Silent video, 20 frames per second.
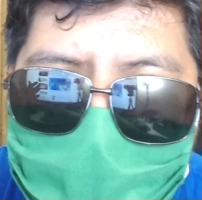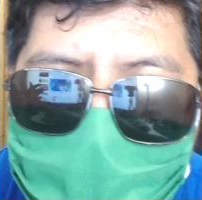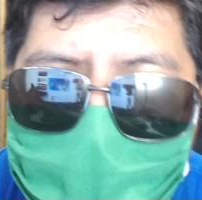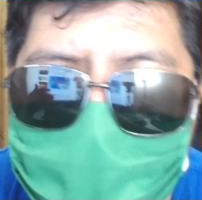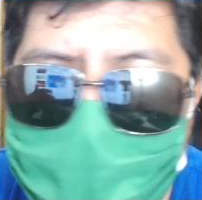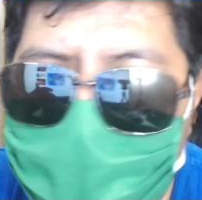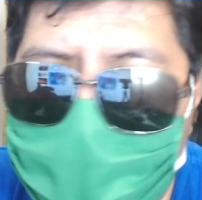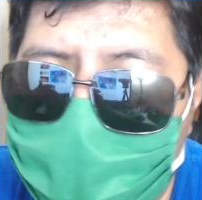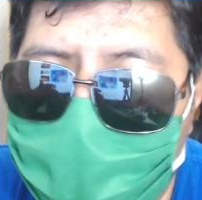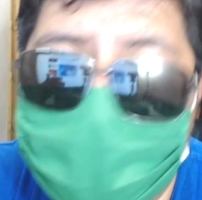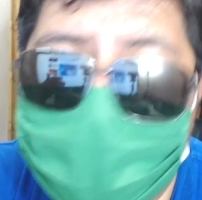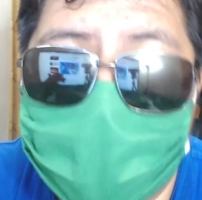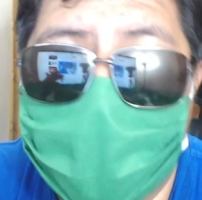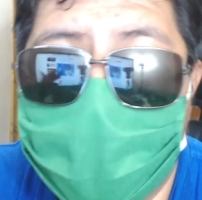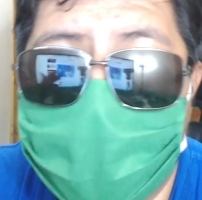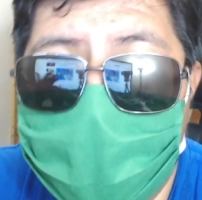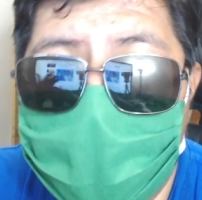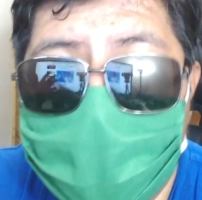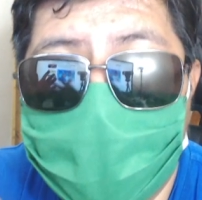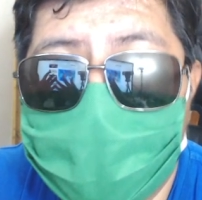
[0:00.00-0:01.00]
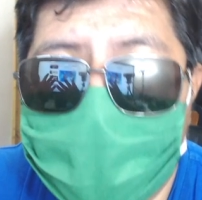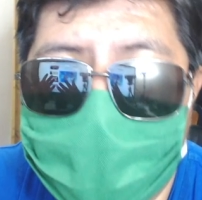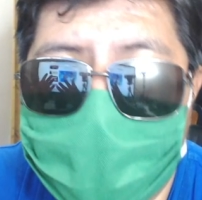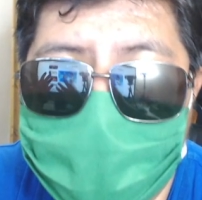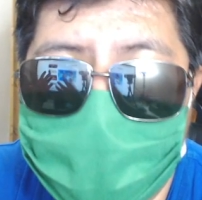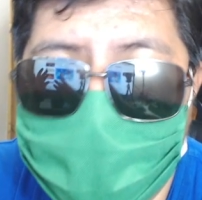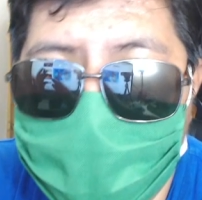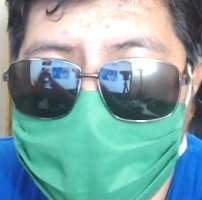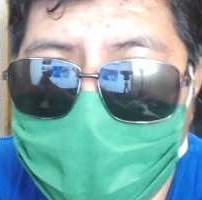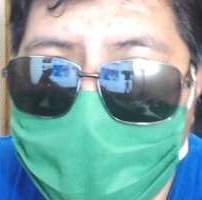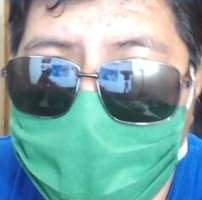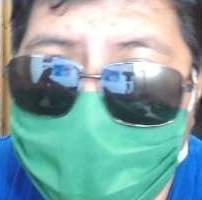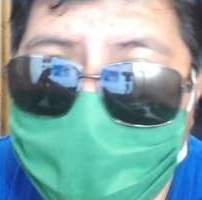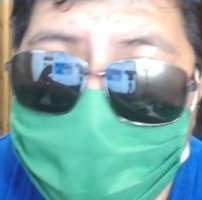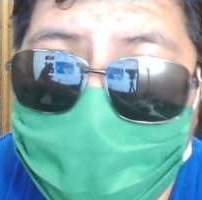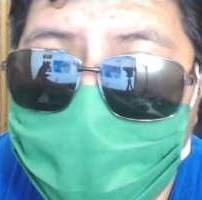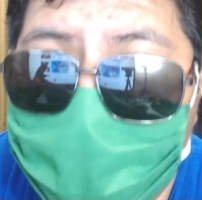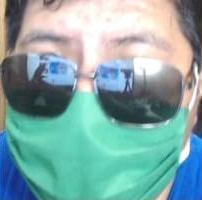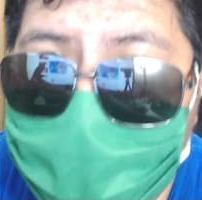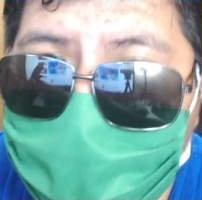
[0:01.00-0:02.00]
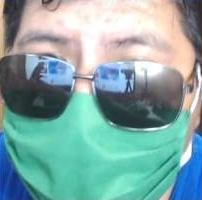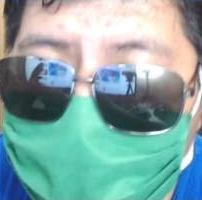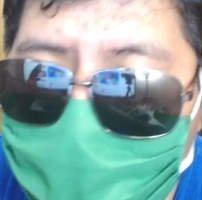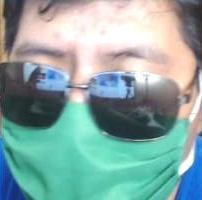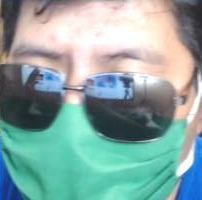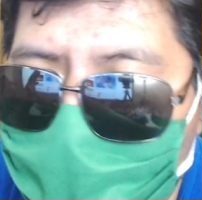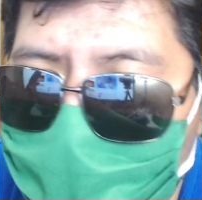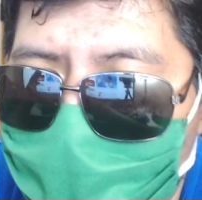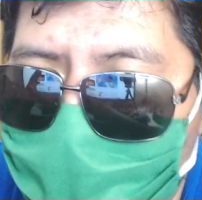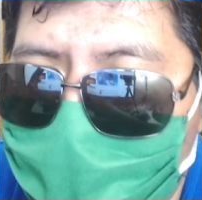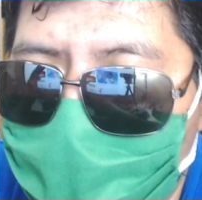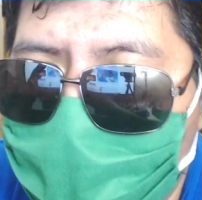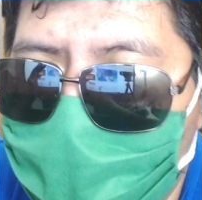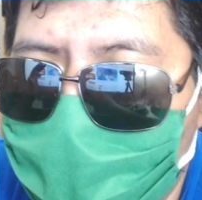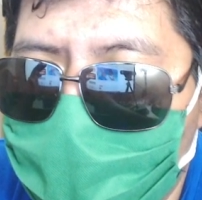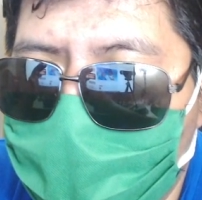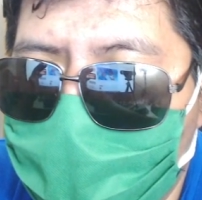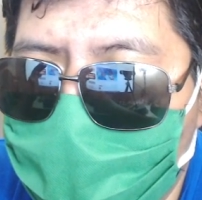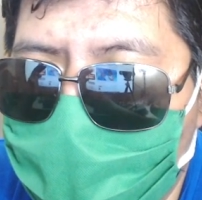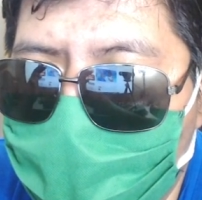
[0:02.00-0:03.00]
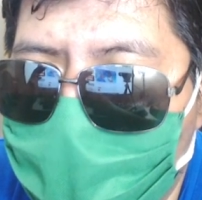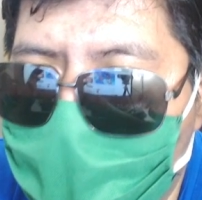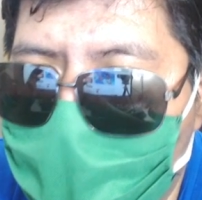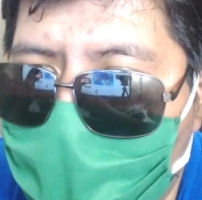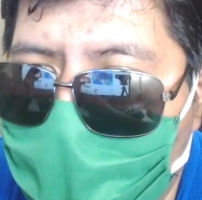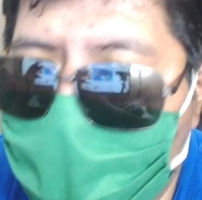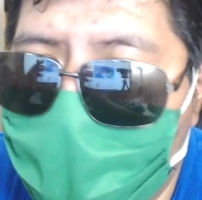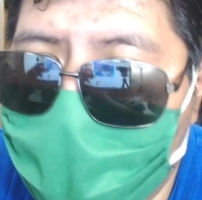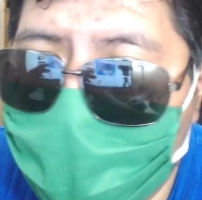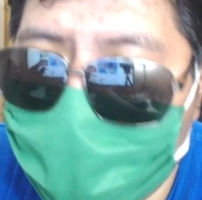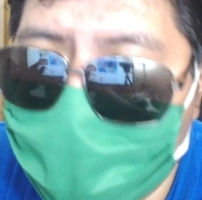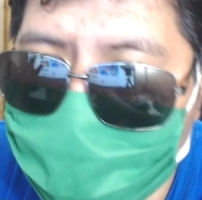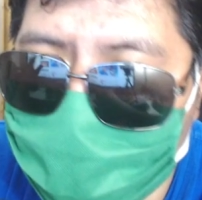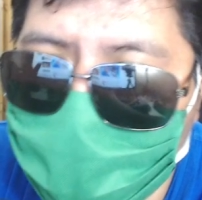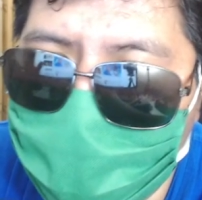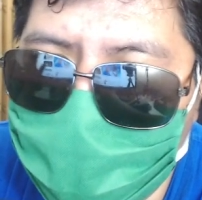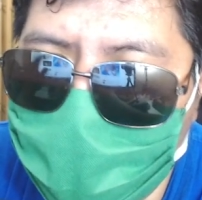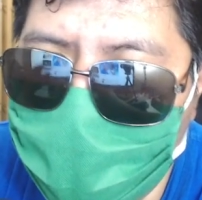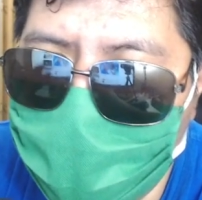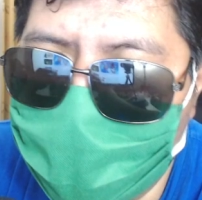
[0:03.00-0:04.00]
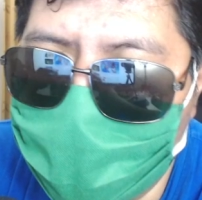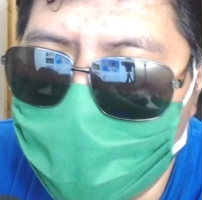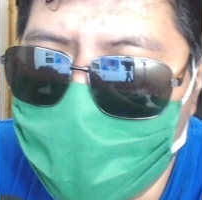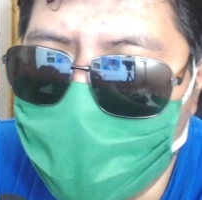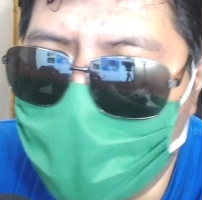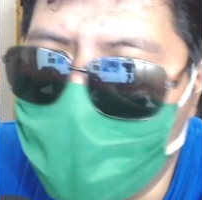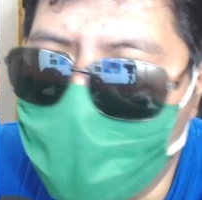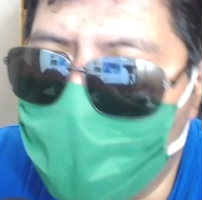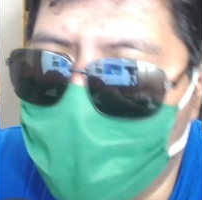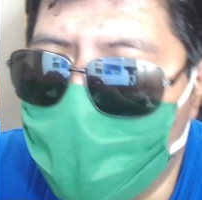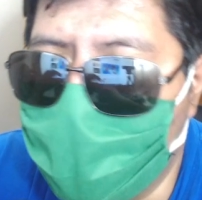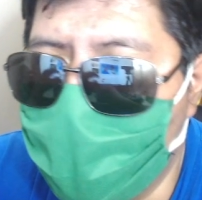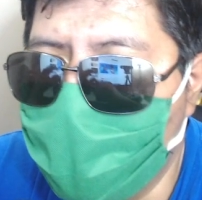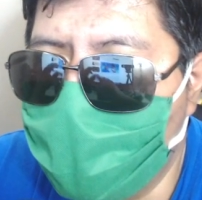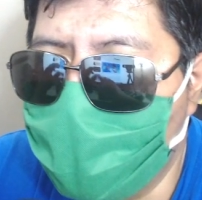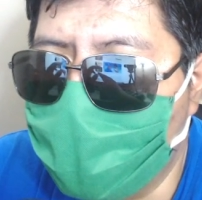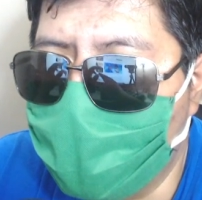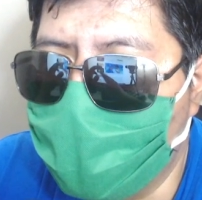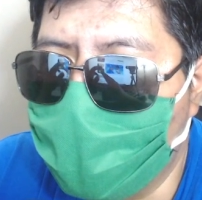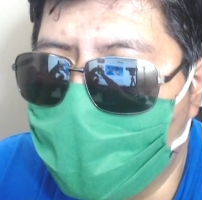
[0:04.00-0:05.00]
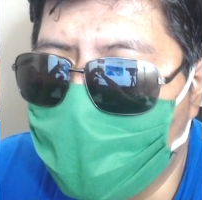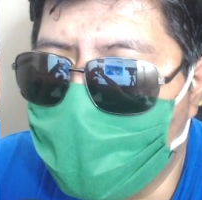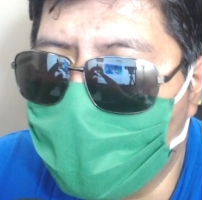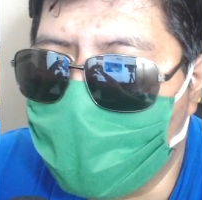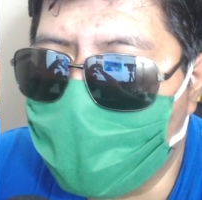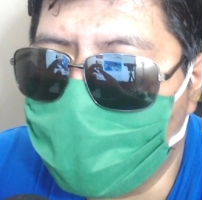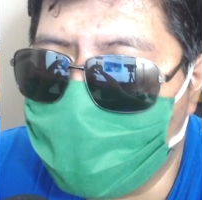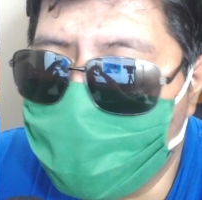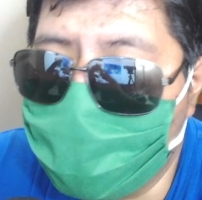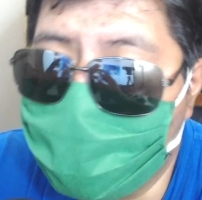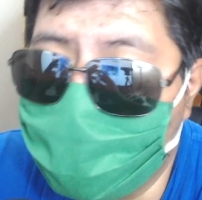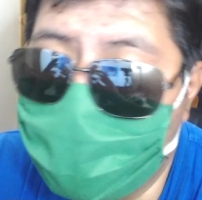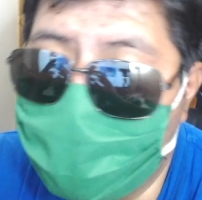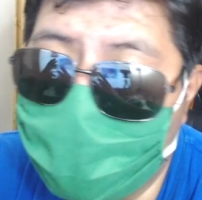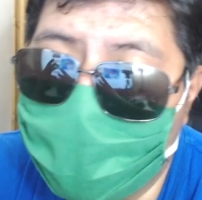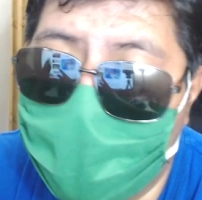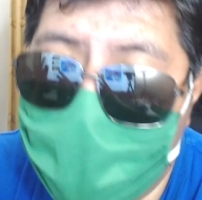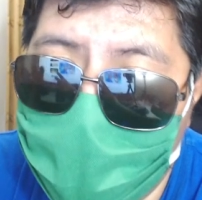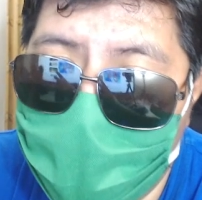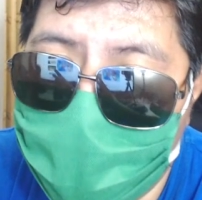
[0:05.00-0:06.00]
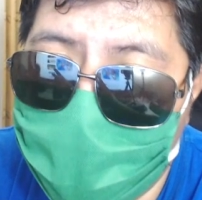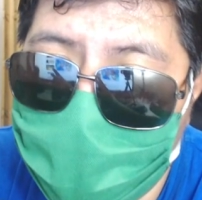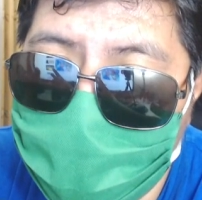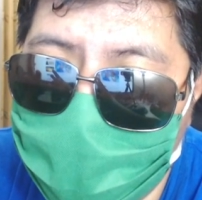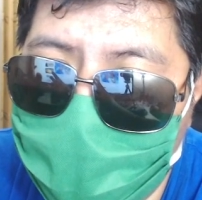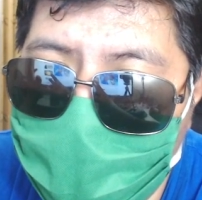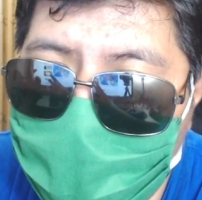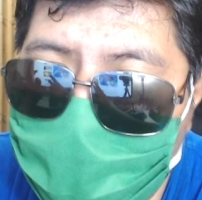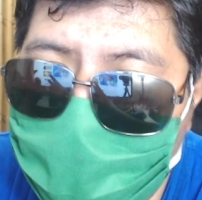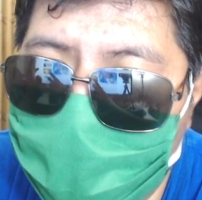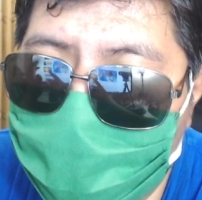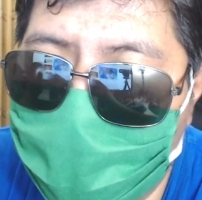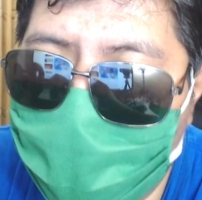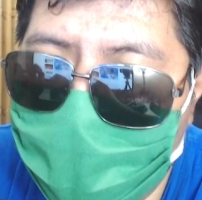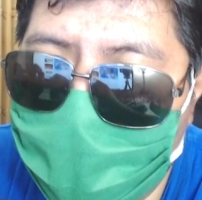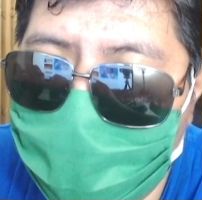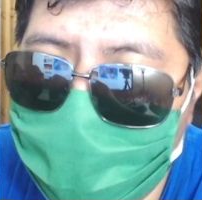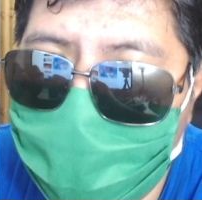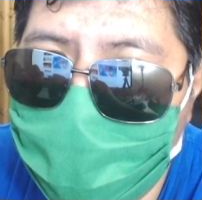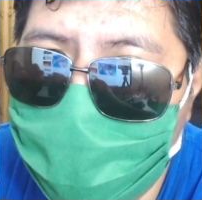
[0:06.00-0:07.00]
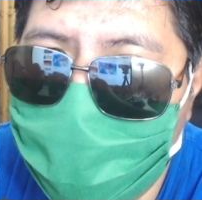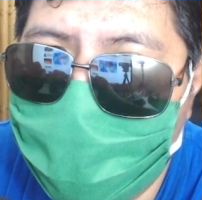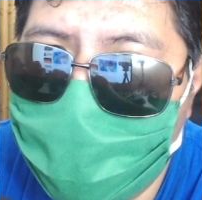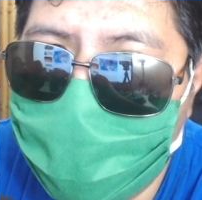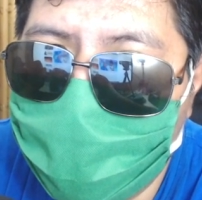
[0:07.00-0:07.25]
Porque de haber una denuncia, por supuesto que la iban a pasar peor. O, o, o probablemente habrían desaparecido